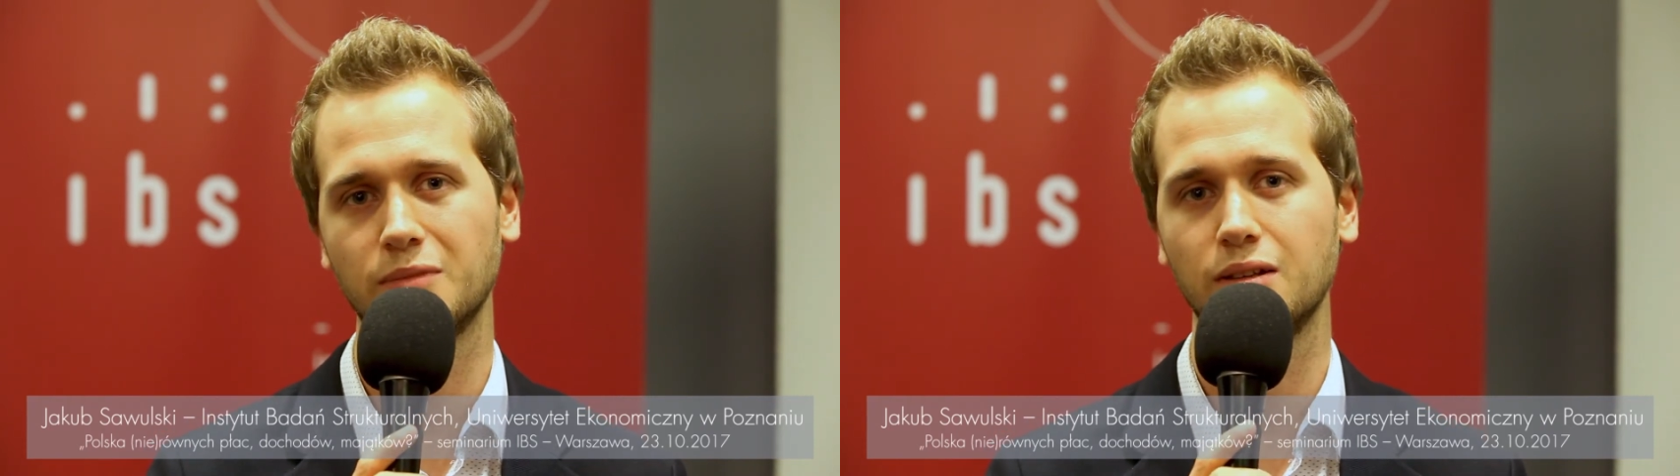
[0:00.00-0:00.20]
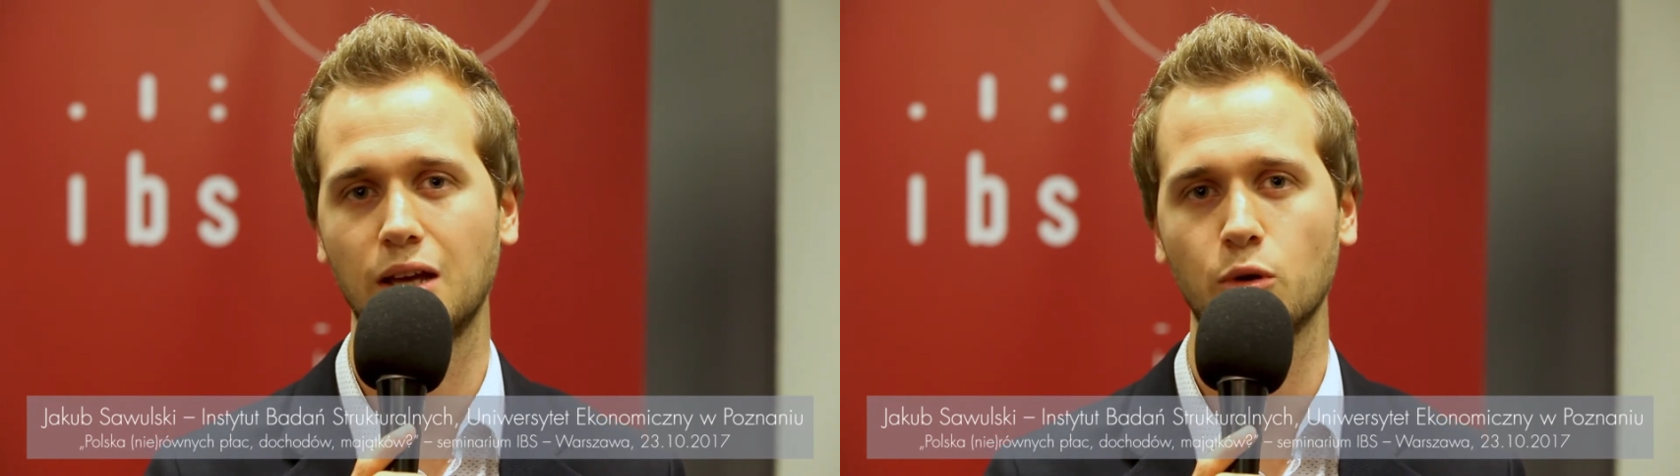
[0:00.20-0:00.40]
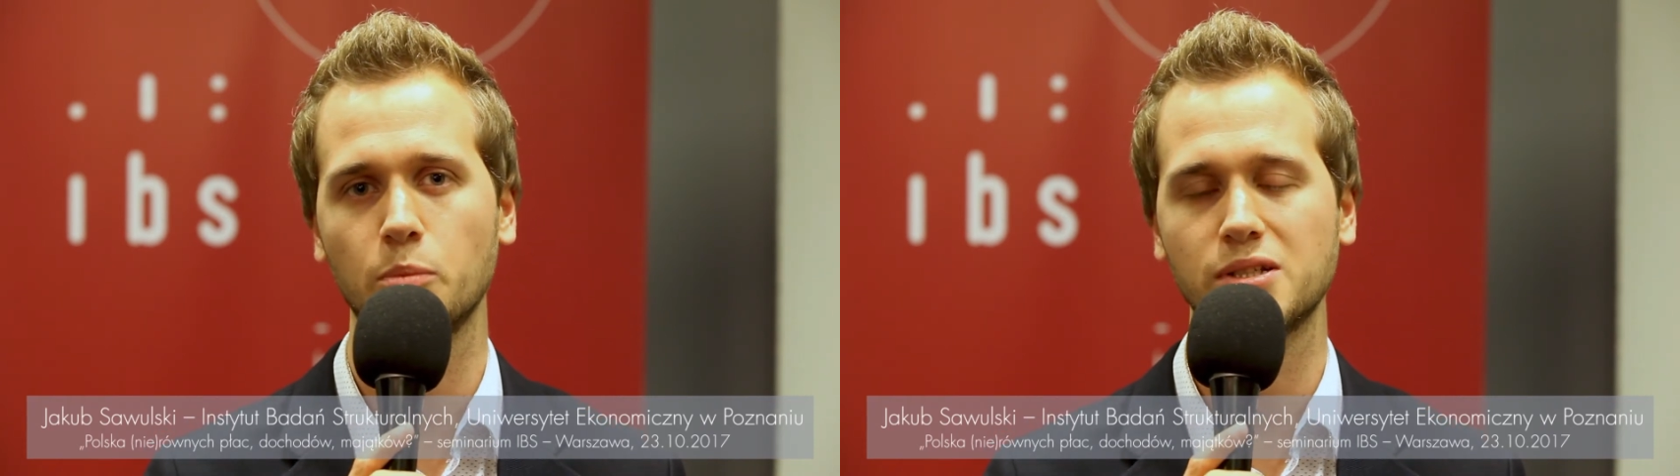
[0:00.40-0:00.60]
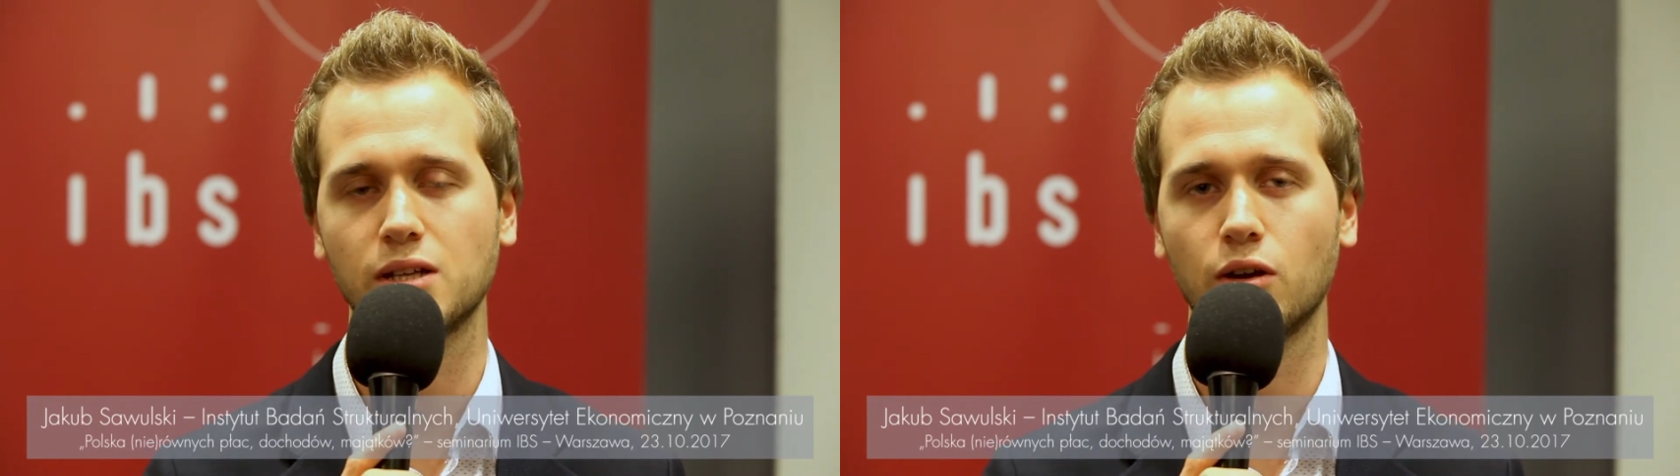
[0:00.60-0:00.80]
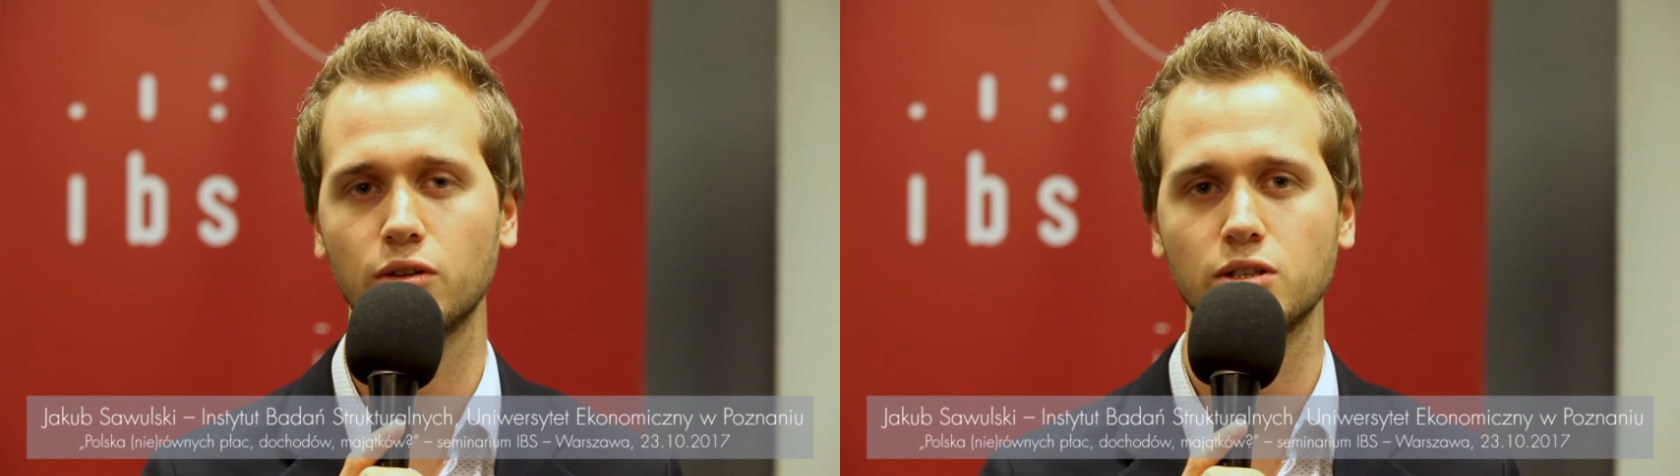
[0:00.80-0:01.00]
Europy
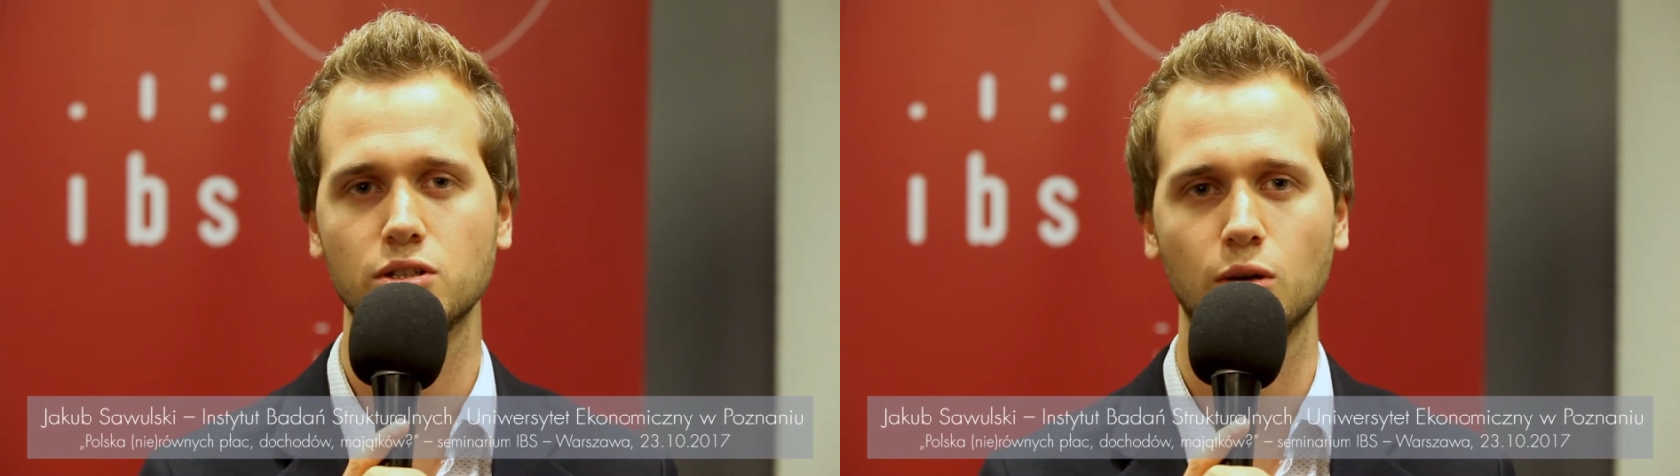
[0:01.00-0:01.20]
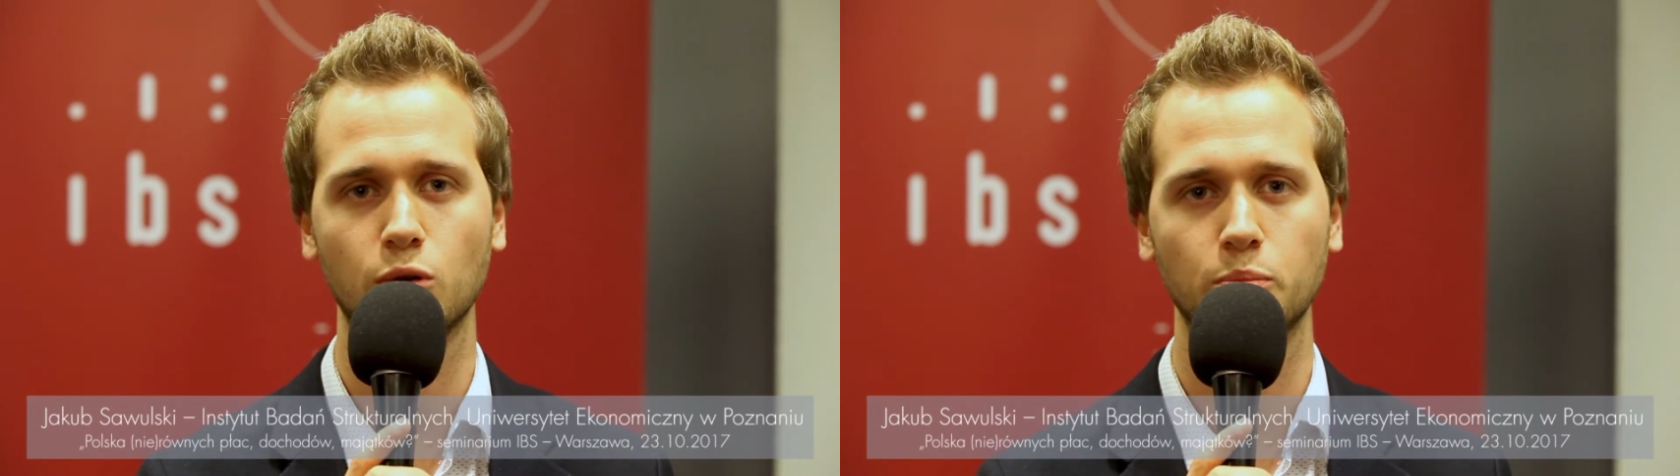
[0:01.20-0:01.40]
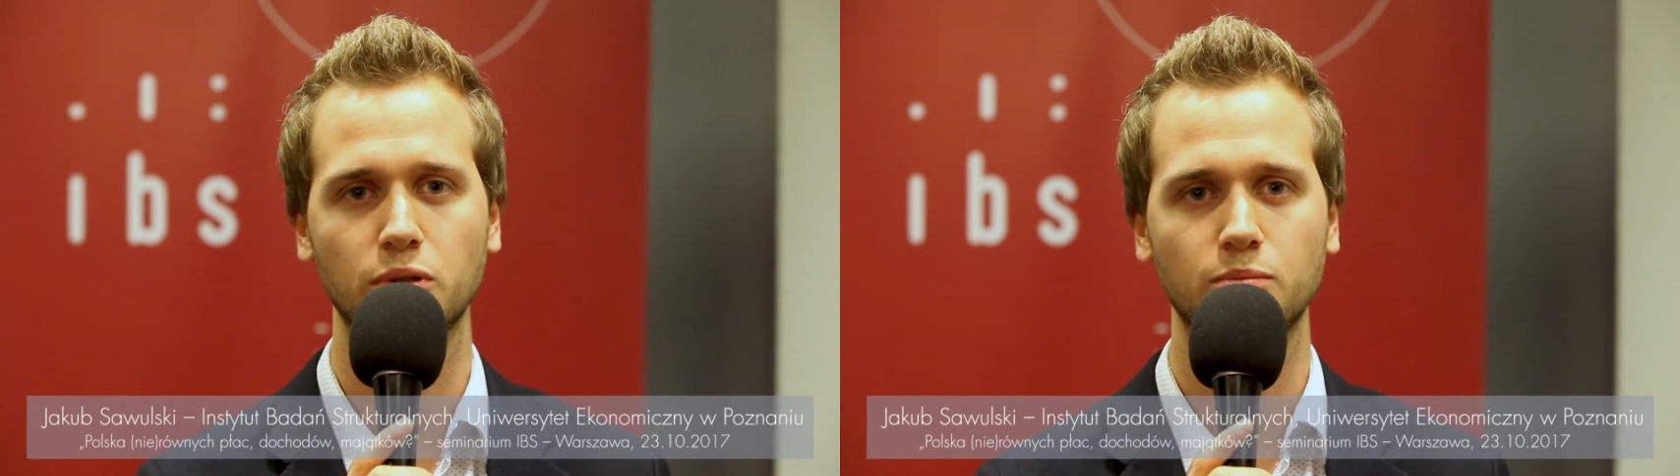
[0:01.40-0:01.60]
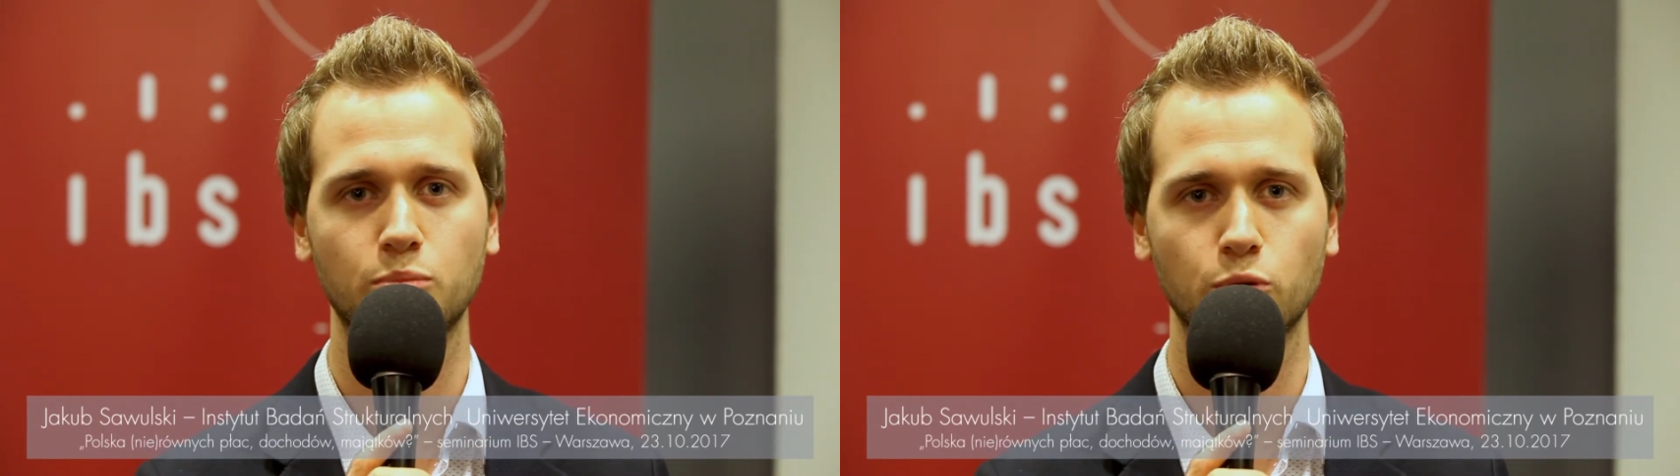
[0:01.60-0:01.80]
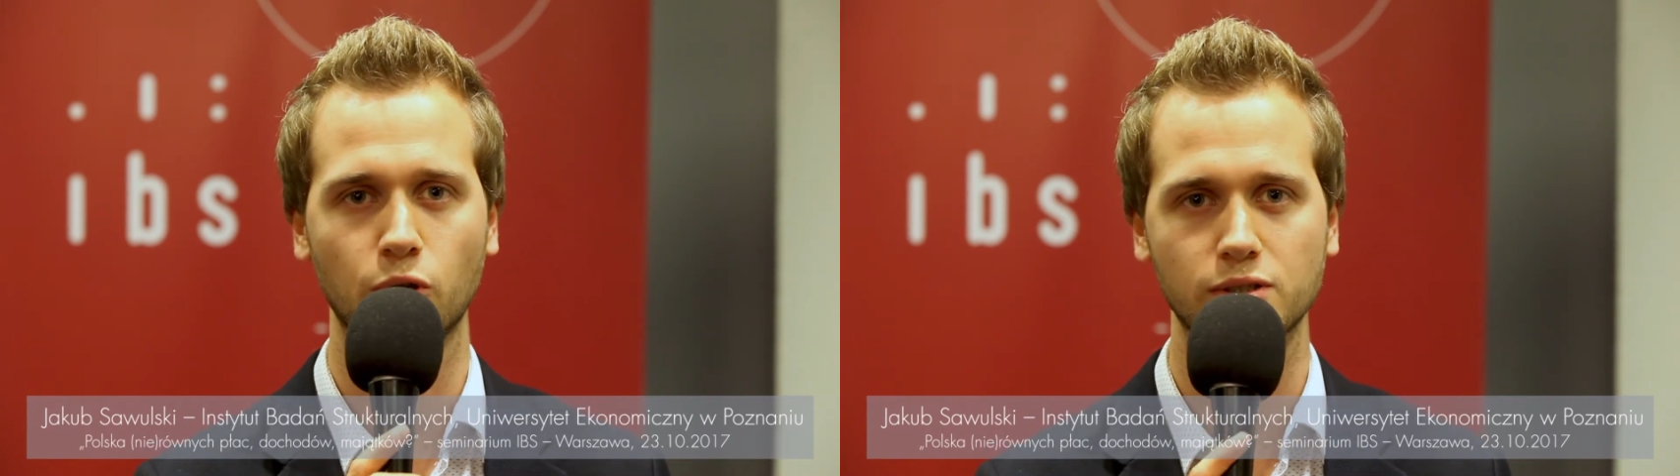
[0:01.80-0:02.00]
Zachodniej czy Europy
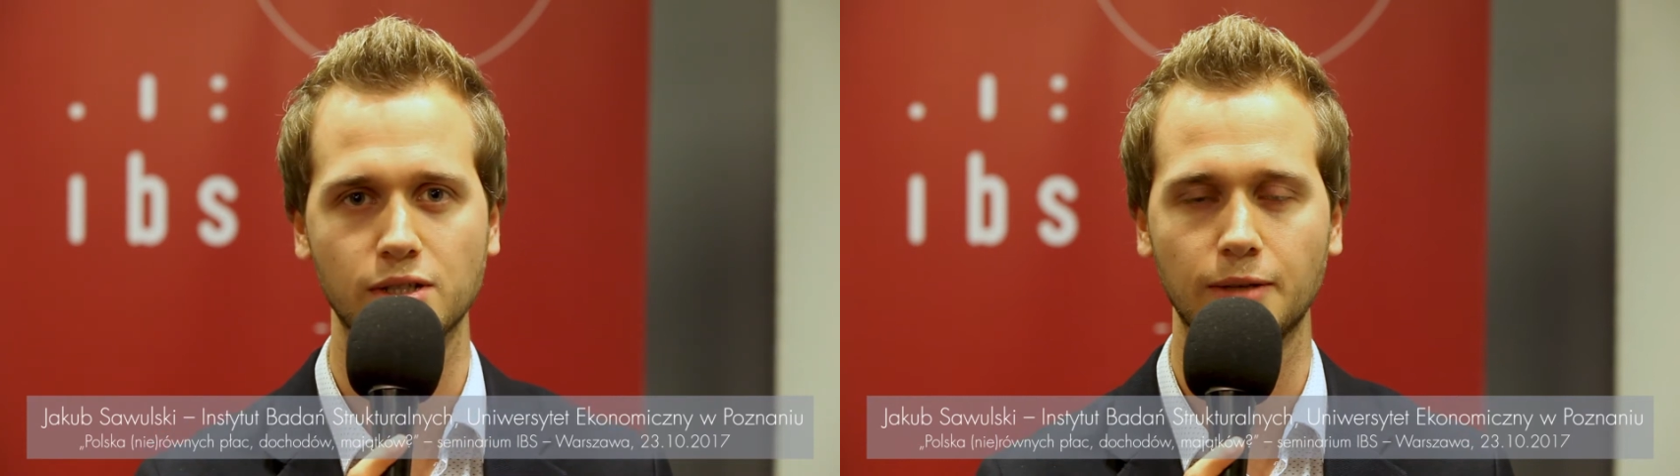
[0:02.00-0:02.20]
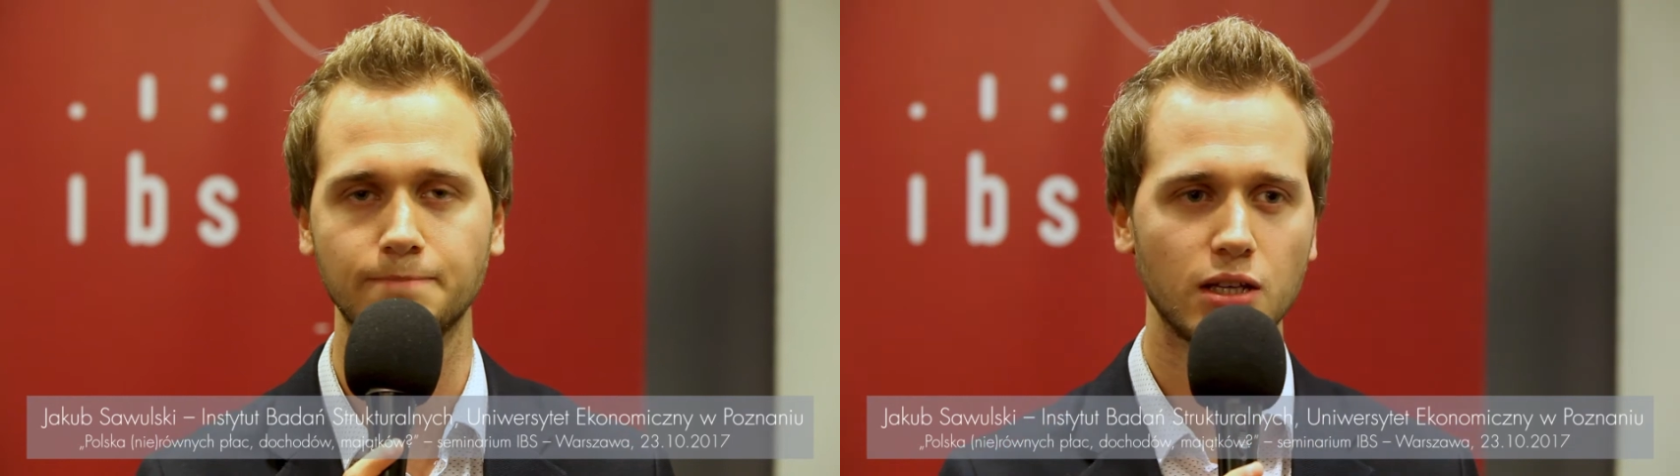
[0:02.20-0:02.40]
Północnej.